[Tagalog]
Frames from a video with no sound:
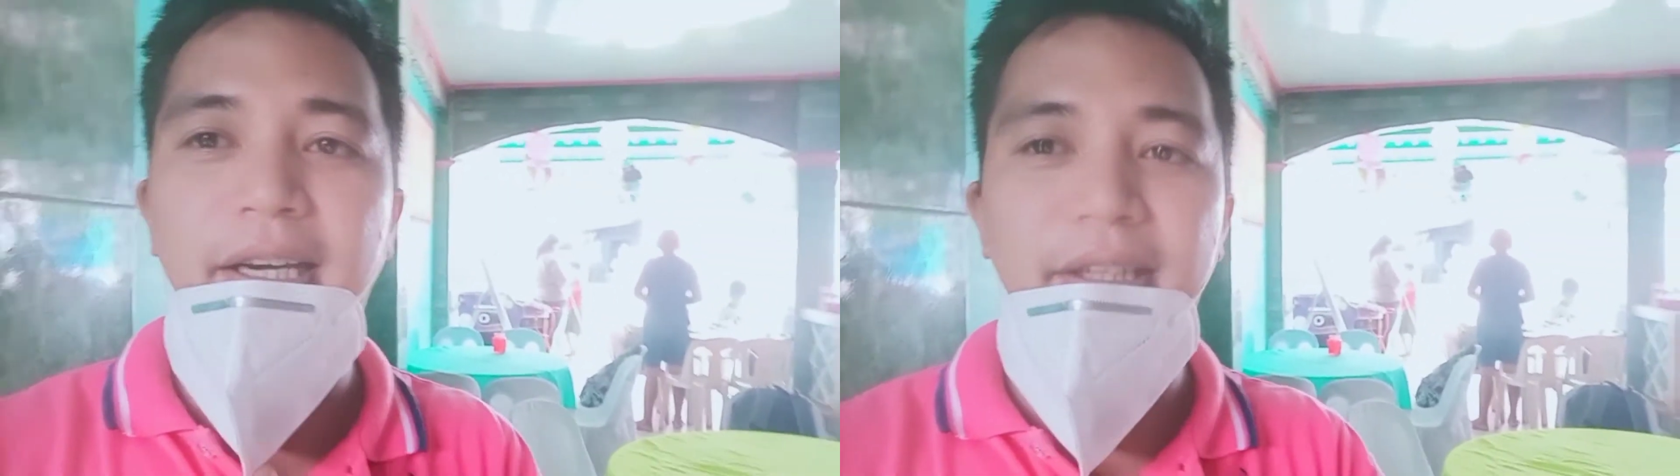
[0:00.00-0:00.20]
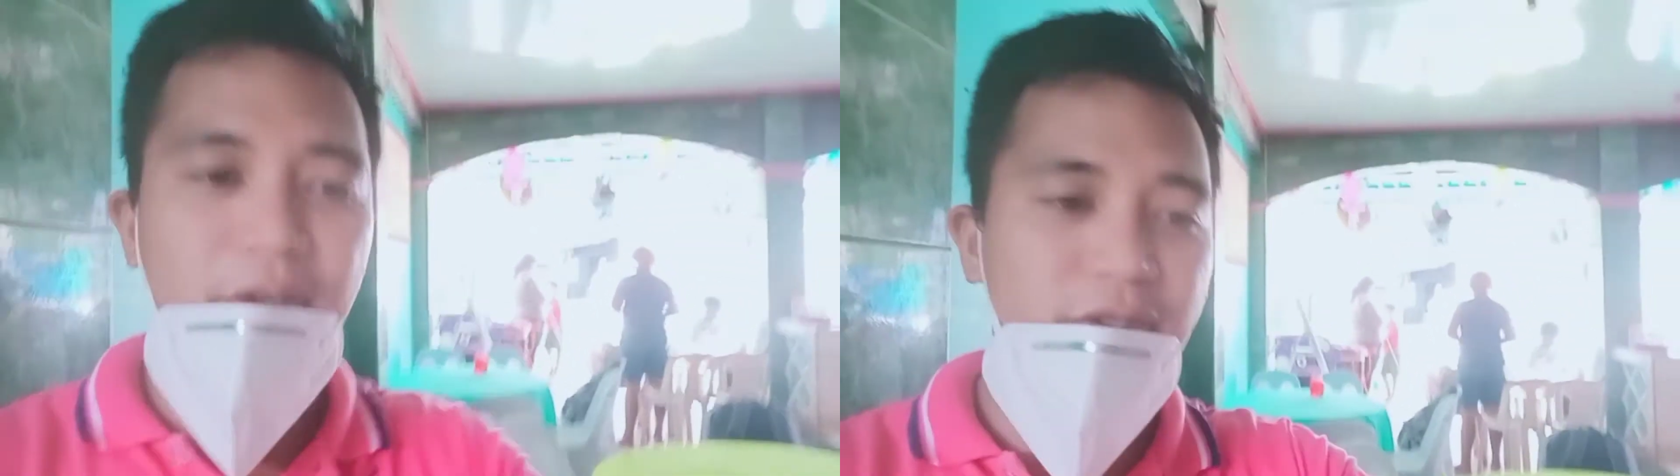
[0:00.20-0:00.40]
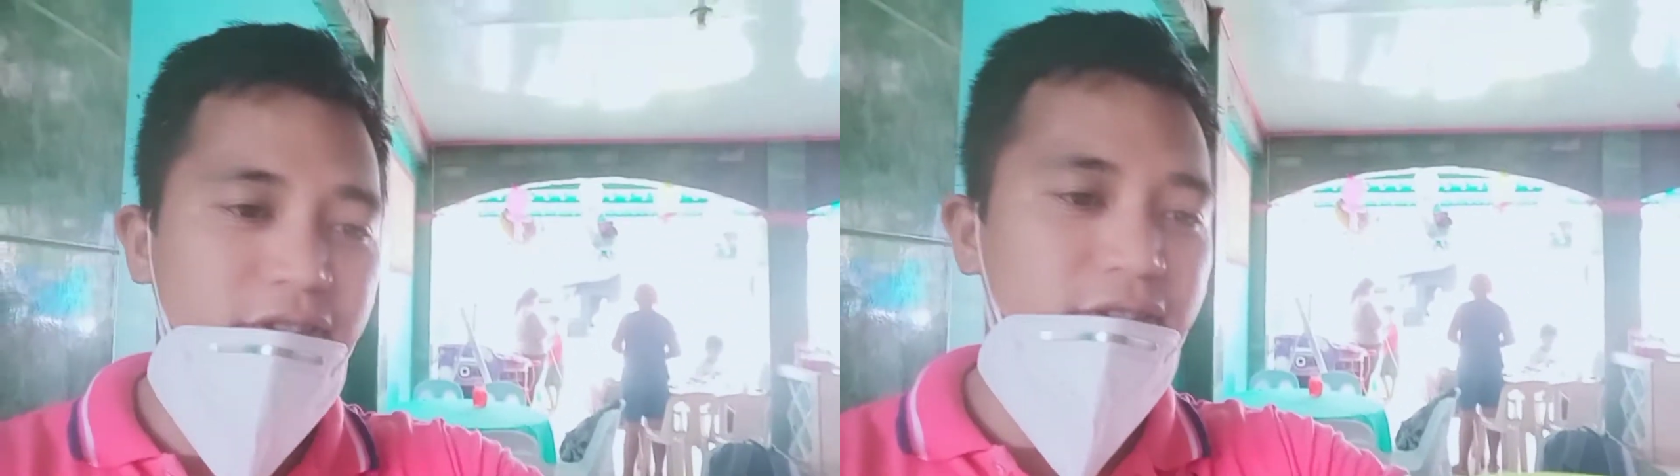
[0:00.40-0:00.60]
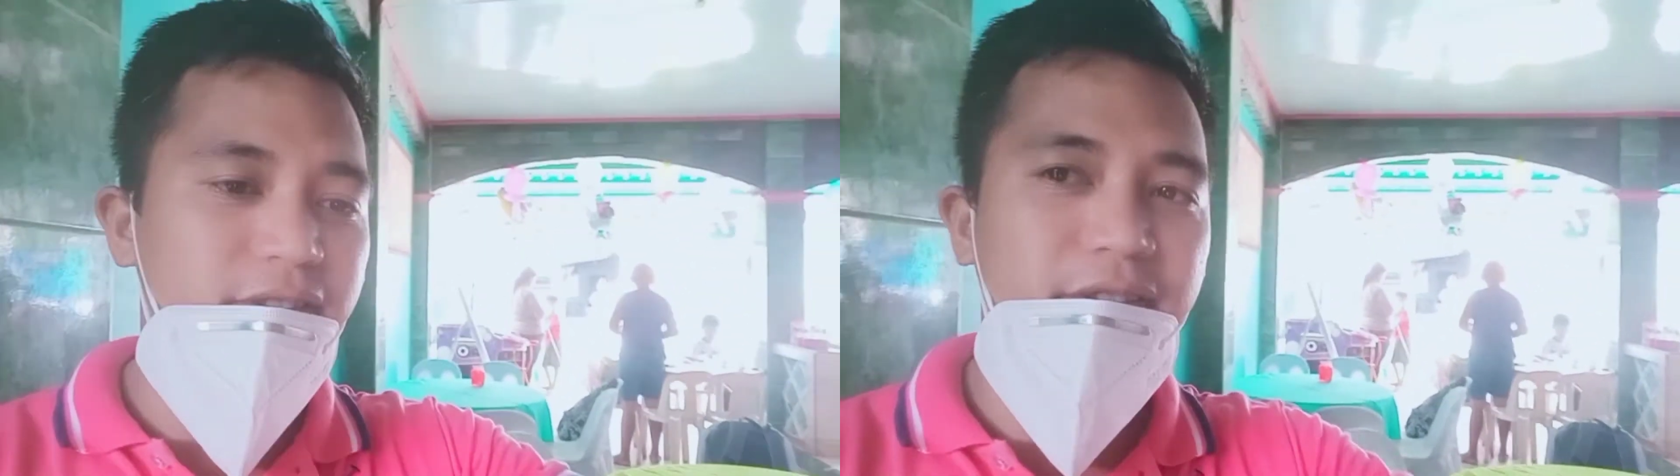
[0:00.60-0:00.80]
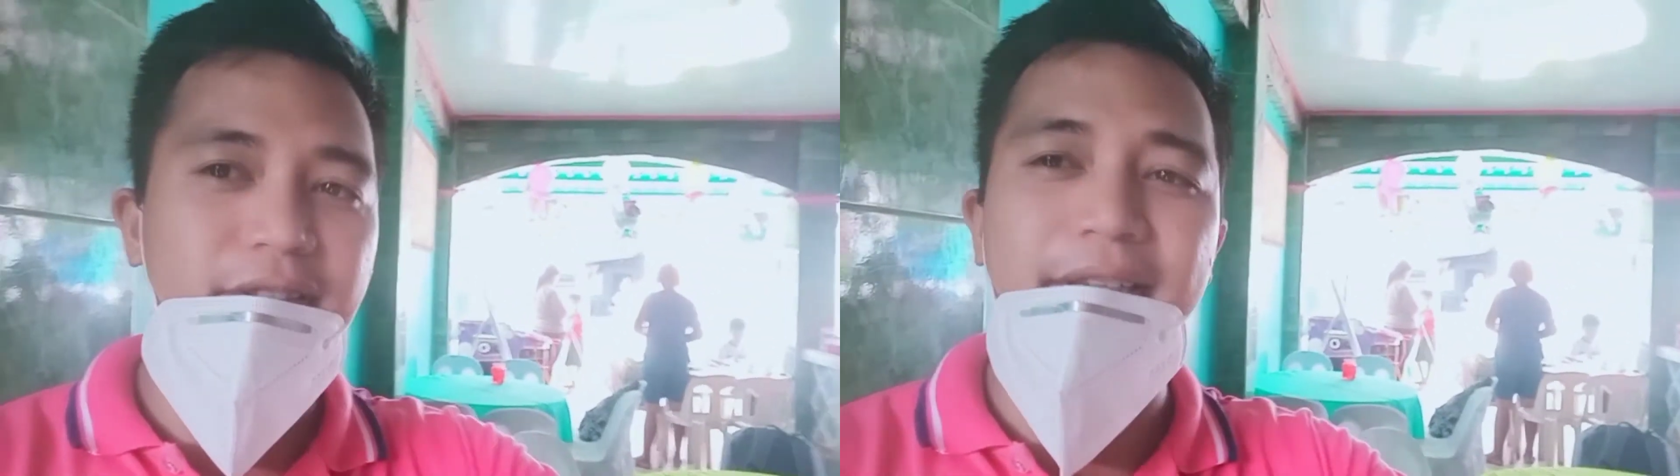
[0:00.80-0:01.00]
around
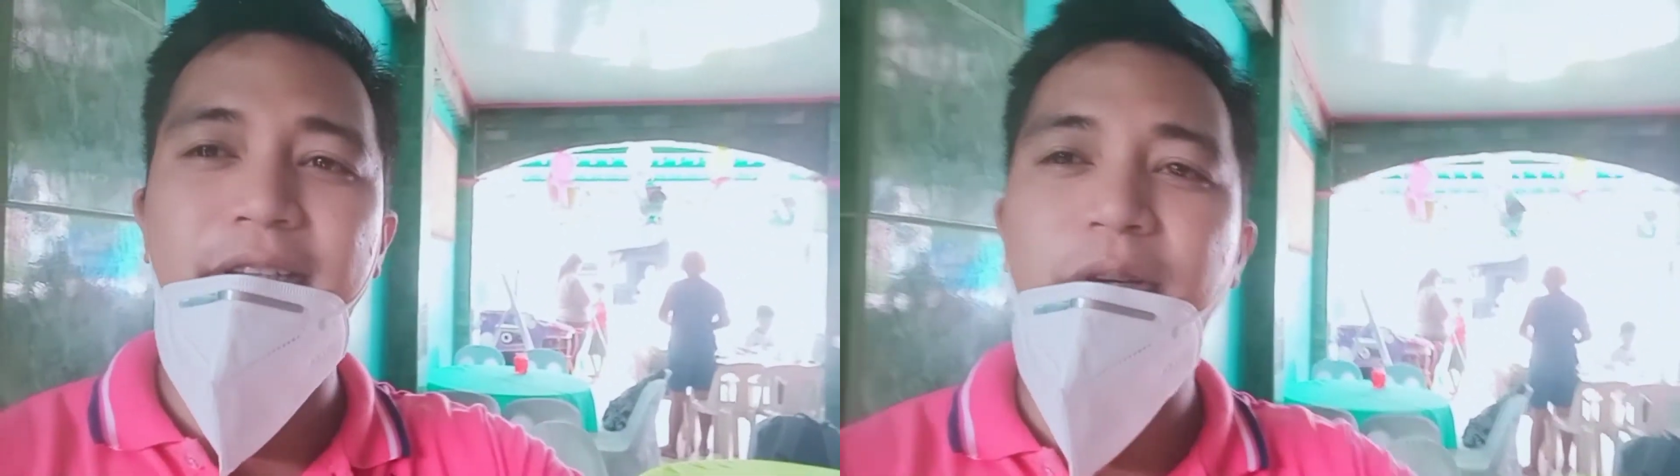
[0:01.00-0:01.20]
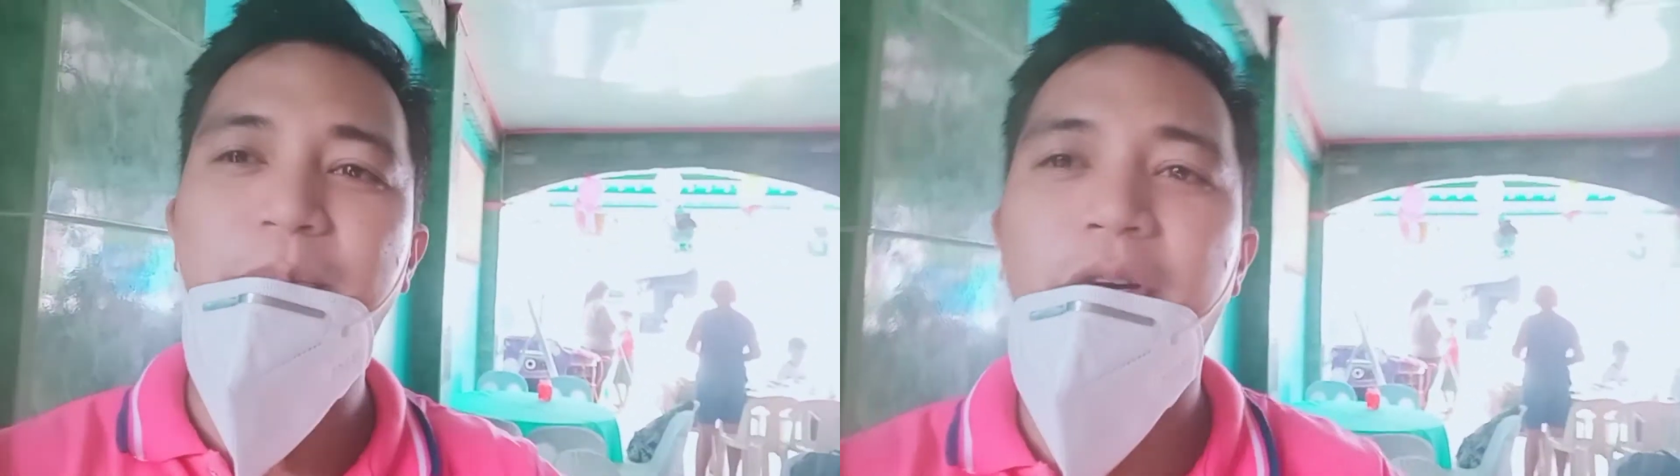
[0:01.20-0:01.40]
3 to 4.